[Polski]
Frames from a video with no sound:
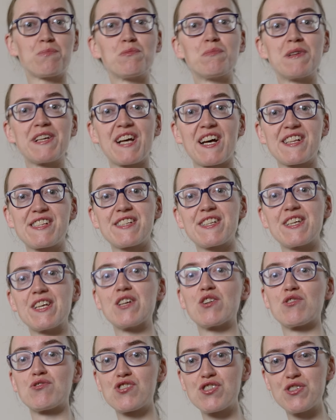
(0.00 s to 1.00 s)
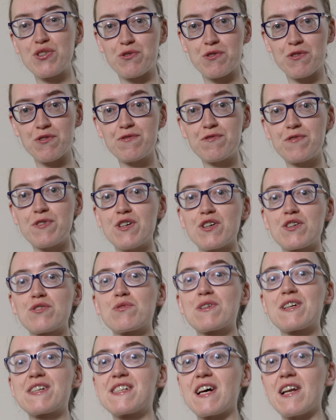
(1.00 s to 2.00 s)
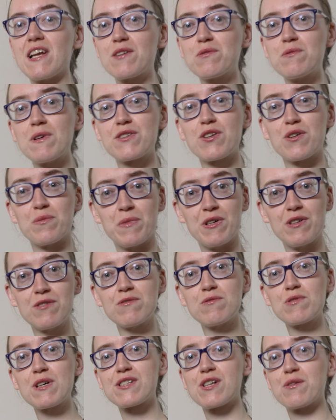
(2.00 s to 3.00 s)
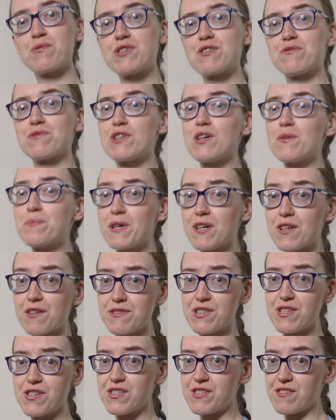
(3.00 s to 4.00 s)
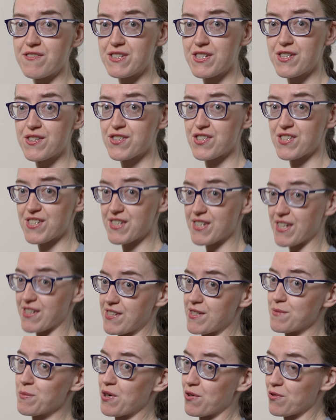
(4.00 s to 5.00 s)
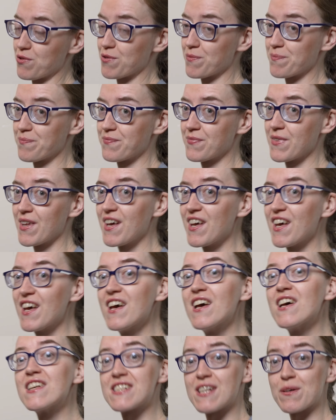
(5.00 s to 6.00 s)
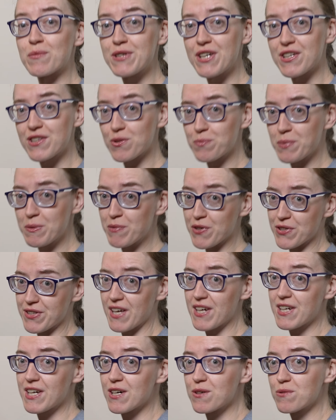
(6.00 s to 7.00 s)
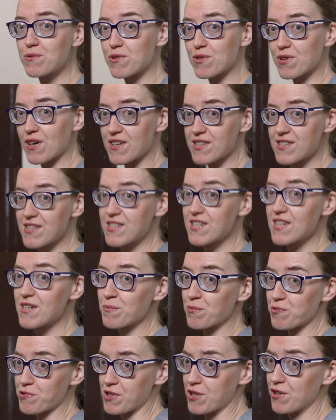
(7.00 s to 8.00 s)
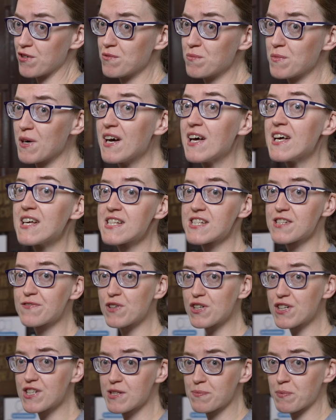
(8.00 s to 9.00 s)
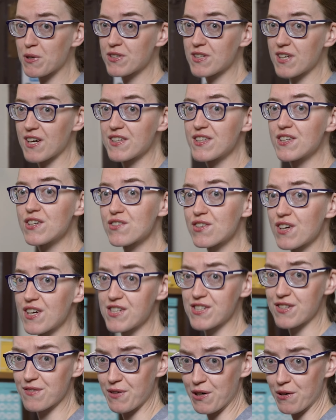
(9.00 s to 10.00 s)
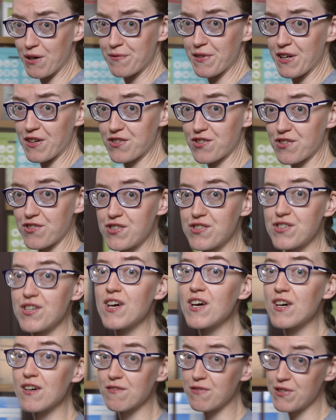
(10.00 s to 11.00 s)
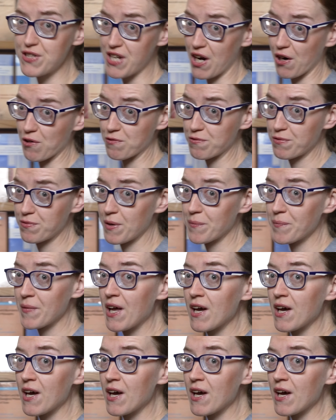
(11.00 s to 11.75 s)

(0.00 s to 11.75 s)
publikacji roczników, e, których zaległe tomy ukazały się dopiero w 1916 roku. Zamknięto bibliotekę oraz e, muzeum. Swoich spotkań nie organizowała większość wydziałów.